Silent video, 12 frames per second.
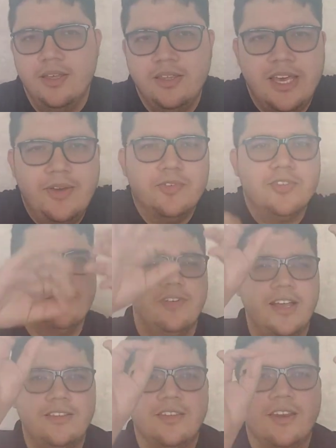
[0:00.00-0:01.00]
E aí você
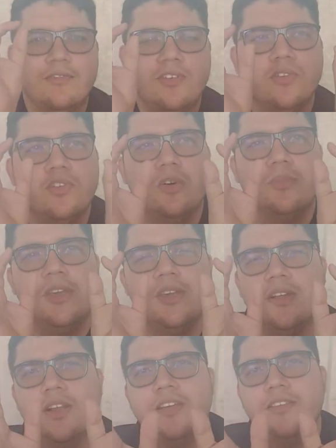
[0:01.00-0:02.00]
vai escrever o nome
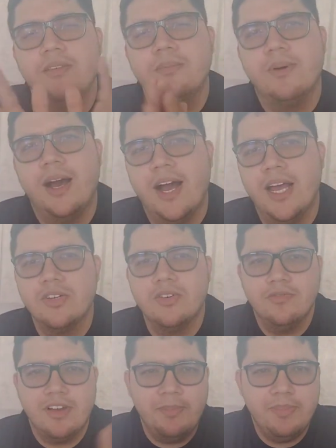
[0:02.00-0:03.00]
em inglês embaixo
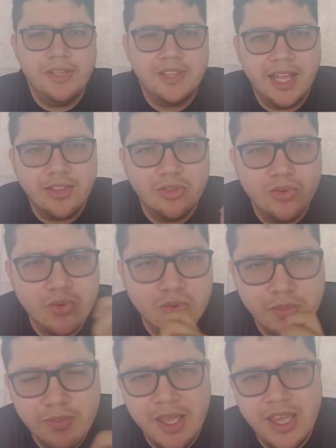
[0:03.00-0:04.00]
e vai pintar
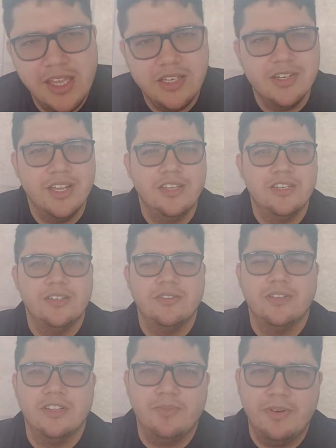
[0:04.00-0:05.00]
tudo bem direitinho,
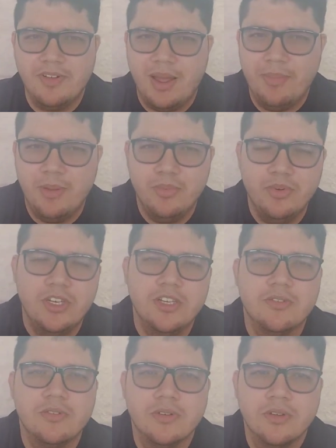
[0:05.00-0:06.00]
entendeu? Para ficar bem
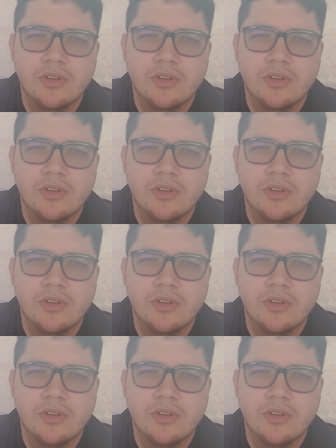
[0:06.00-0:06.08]
bonito.